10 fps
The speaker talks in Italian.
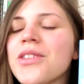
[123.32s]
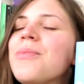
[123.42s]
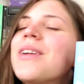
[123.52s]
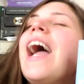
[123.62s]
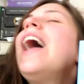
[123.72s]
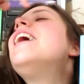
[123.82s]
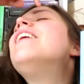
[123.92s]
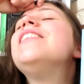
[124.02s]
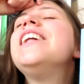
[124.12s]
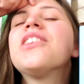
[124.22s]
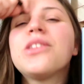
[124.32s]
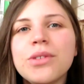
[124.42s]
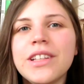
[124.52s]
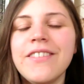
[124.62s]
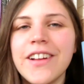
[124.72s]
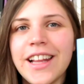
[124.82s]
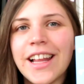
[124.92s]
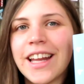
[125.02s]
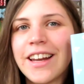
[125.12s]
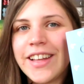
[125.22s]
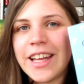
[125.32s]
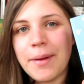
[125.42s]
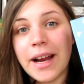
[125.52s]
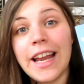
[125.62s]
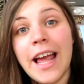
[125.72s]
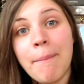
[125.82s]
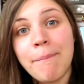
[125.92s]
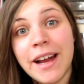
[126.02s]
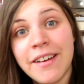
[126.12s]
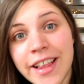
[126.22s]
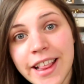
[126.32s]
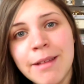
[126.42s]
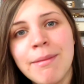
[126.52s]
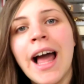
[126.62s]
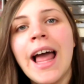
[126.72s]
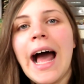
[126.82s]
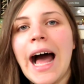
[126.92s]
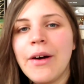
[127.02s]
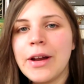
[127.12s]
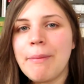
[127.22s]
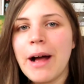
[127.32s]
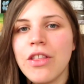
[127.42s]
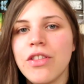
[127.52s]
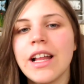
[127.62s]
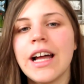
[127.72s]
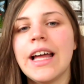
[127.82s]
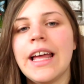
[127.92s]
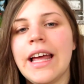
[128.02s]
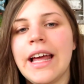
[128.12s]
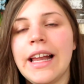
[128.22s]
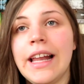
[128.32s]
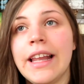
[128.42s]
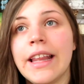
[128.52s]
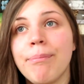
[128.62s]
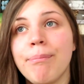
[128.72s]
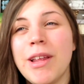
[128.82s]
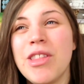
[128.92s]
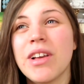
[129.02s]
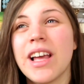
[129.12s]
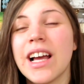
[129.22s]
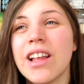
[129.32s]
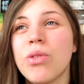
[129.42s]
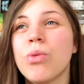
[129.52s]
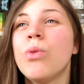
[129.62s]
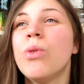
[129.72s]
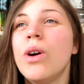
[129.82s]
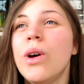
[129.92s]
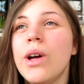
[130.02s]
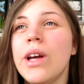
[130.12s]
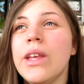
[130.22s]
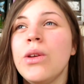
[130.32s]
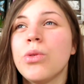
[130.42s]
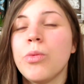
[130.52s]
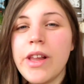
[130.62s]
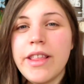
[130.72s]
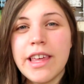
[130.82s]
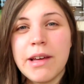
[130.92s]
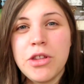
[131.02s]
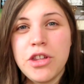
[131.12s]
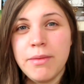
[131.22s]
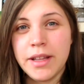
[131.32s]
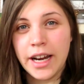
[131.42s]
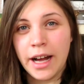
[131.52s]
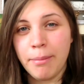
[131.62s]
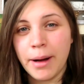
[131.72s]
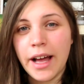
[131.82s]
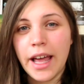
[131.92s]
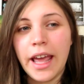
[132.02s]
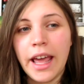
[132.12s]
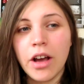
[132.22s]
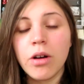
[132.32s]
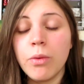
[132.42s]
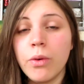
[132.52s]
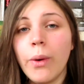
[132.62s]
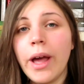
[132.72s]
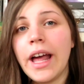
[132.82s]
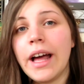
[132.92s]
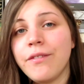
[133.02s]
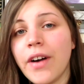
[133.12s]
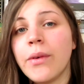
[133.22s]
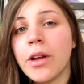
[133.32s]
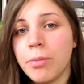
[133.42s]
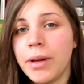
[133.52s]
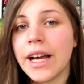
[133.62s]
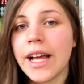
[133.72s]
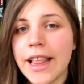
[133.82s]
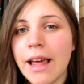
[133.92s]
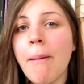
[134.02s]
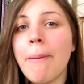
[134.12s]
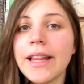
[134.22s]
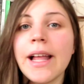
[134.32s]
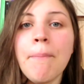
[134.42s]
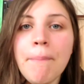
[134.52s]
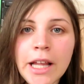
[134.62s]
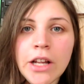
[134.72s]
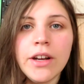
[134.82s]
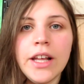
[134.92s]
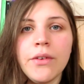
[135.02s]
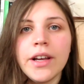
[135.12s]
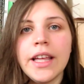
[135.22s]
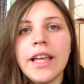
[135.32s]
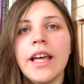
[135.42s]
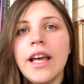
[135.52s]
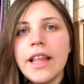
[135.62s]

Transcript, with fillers: qui sotto perché vi dico tutte le volte di andarla a vedere perché lei è bravissima ha una pagina, eh, penso che anche su YouTube le si chiama Cime di Rapa e comunque fa una rubrica che si chiama Parità in pillole, ogni